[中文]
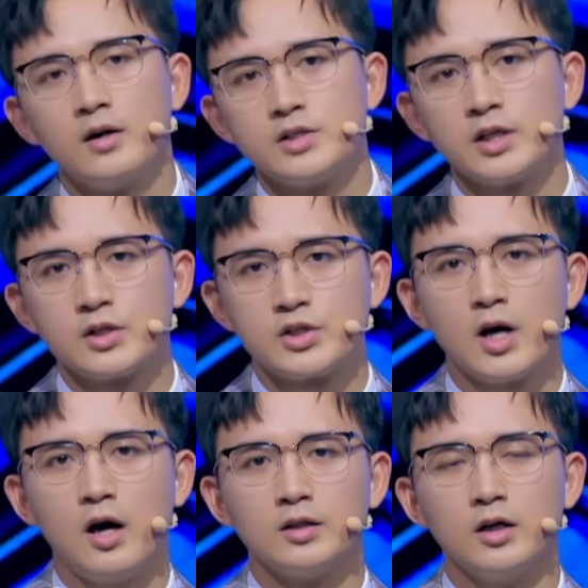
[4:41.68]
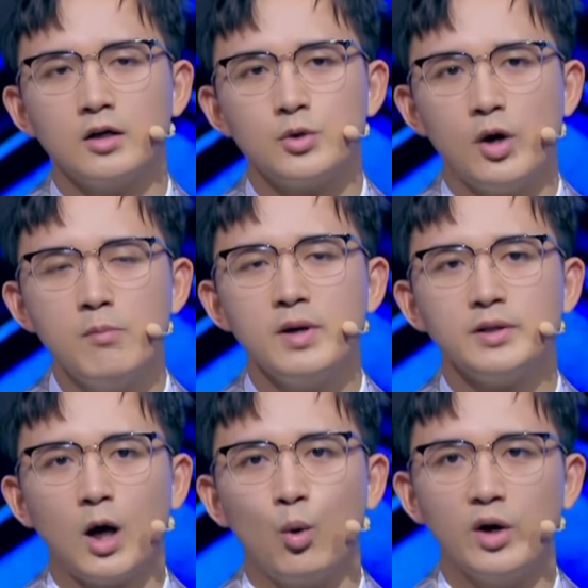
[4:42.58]
这个谥号呢，原本
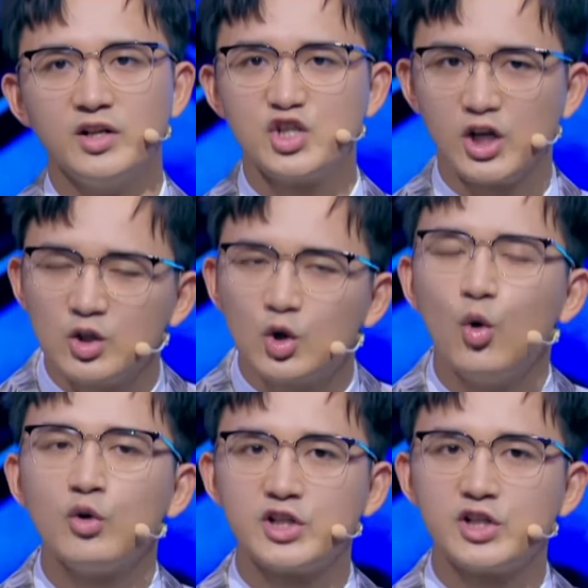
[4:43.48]
叫文贞公，